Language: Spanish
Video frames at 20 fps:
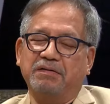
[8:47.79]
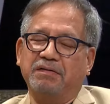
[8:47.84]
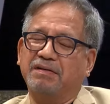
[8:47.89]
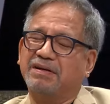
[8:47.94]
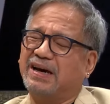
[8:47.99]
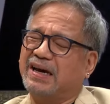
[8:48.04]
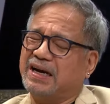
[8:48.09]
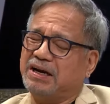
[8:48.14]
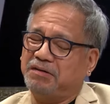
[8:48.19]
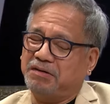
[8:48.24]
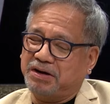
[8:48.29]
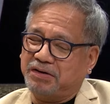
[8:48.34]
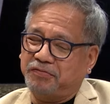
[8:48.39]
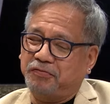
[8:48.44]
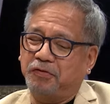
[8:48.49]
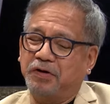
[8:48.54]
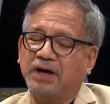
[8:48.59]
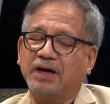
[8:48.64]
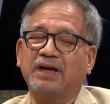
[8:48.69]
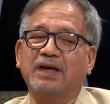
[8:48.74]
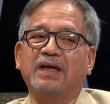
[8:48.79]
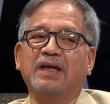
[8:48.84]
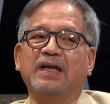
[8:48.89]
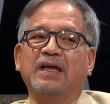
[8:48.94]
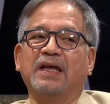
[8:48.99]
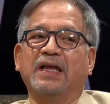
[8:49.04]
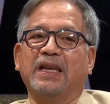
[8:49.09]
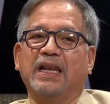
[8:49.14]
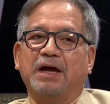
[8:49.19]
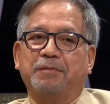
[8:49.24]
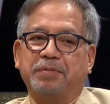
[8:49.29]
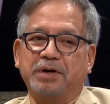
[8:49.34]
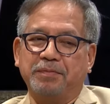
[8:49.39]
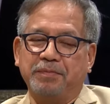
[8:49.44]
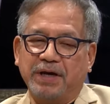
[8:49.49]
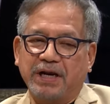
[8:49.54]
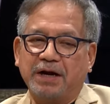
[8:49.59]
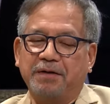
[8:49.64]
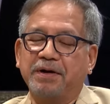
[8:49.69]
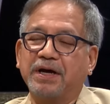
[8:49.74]
creo, que fue la
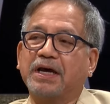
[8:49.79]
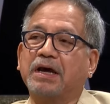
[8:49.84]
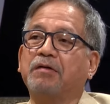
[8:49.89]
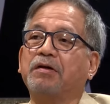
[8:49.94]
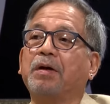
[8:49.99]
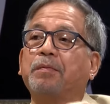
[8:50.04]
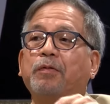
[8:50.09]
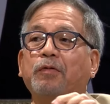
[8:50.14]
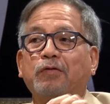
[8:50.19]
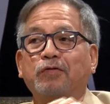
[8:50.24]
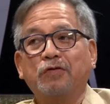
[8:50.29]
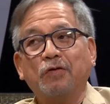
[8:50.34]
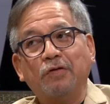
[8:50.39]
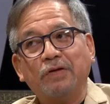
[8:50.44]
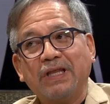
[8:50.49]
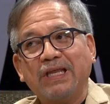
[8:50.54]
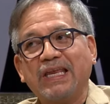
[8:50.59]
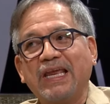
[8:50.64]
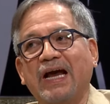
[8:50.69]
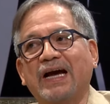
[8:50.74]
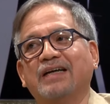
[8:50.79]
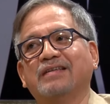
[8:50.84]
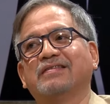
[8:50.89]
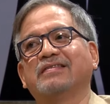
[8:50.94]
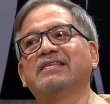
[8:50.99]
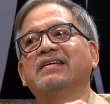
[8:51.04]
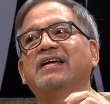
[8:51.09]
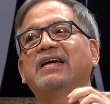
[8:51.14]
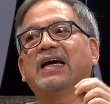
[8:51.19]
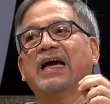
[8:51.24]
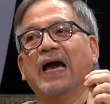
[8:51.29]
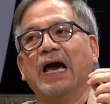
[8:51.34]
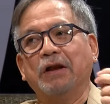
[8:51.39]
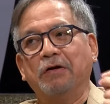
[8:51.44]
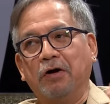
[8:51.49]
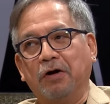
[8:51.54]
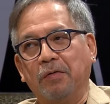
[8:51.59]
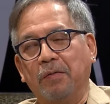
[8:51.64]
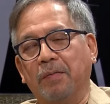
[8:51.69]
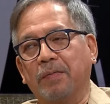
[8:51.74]
primera vez que una producción de jazz ganó
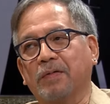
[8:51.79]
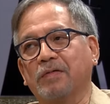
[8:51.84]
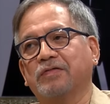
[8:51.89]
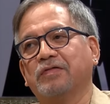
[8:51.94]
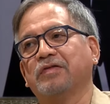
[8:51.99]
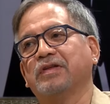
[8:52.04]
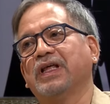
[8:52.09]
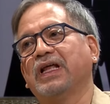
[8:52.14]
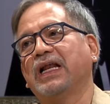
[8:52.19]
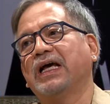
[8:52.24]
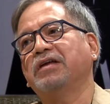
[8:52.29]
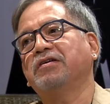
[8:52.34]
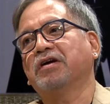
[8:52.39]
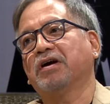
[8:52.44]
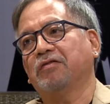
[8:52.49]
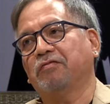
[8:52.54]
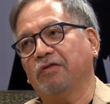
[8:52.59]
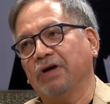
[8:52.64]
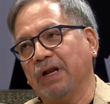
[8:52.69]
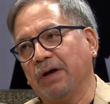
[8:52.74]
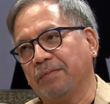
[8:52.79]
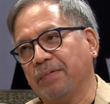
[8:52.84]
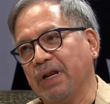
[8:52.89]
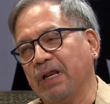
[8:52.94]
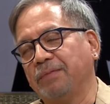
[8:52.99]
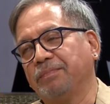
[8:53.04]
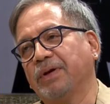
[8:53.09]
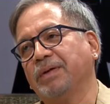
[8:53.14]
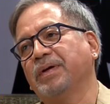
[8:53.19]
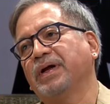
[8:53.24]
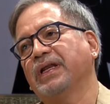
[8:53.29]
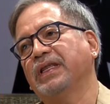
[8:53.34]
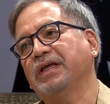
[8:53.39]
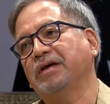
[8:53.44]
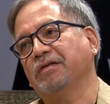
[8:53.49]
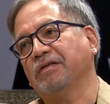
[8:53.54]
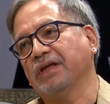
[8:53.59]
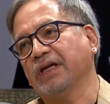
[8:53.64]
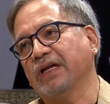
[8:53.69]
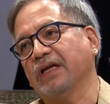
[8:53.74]
como producción del año, que fue el primer
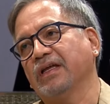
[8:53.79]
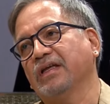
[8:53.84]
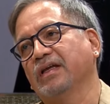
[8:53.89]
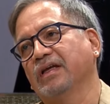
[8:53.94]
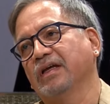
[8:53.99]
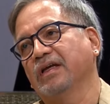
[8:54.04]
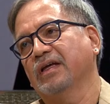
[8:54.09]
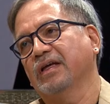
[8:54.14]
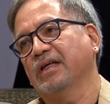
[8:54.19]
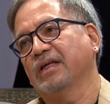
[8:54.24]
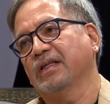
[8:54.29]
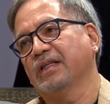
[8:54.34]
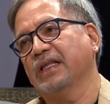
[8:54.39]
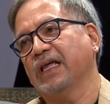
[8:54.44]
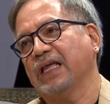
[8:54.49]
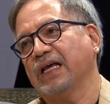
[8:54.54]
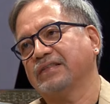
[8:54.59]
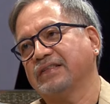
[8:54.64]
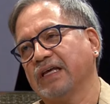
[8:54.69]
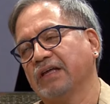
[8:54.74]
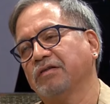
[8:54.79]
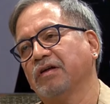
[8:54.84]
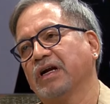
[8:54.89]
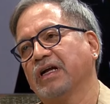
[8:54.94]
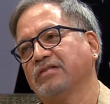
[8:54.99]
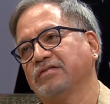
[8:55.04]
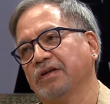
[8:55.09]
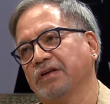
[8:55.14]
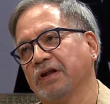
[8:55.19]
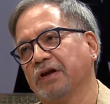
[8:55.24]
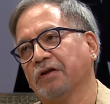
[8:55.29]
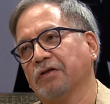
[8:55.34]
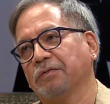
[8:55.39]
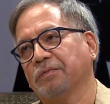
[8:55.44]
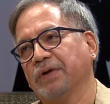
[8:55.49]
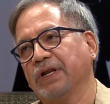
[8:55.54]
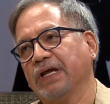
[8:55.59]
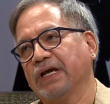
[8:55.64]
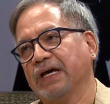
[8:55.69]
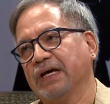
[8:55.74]
disco de, de Yaceando el Cancionero
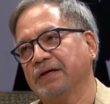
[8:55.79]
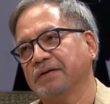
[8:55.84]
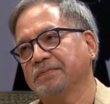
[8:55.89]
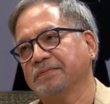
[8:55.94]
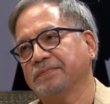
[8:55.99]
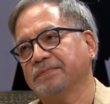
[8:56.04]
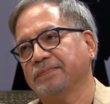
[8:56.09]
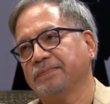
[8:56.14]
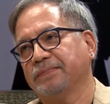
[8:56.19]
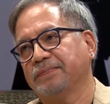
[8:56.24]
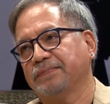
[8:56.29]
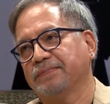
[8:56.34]
Dominicano. ¿Eso fue qué